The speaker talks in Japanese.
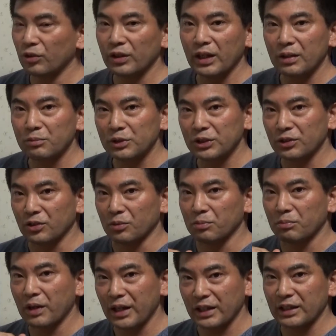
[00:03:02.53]
れはむしろ
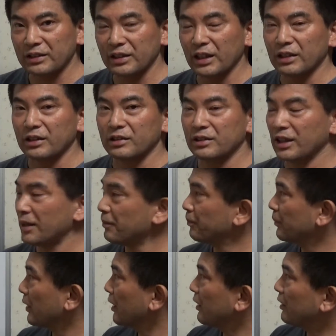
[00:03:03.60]
マイナスなんですね。
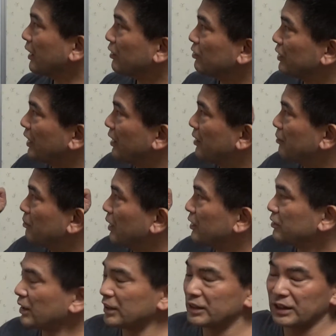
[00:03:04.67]
なので、ま
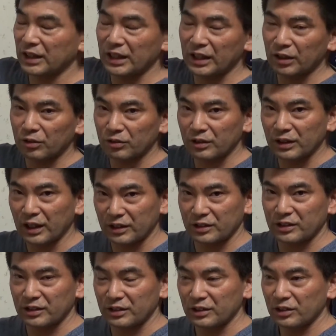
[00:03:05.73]
ずは力を出
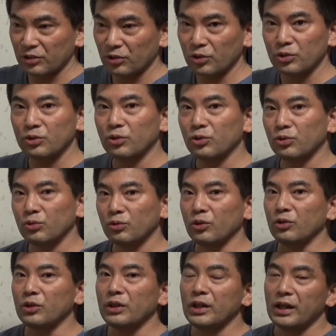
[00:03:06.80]
すということ
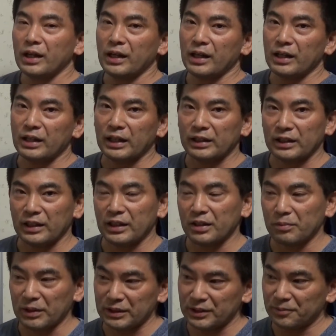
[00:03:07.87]
を、やっていき
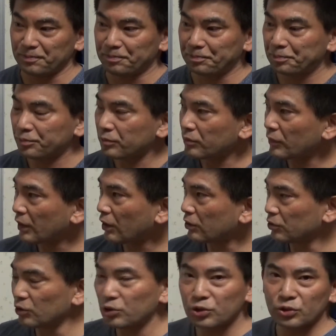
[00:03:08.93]
ます。
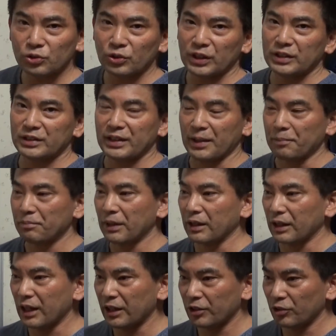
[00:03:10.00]
そうするとですね、
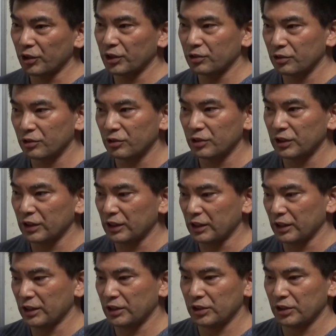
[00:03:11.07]
楽器を弾くに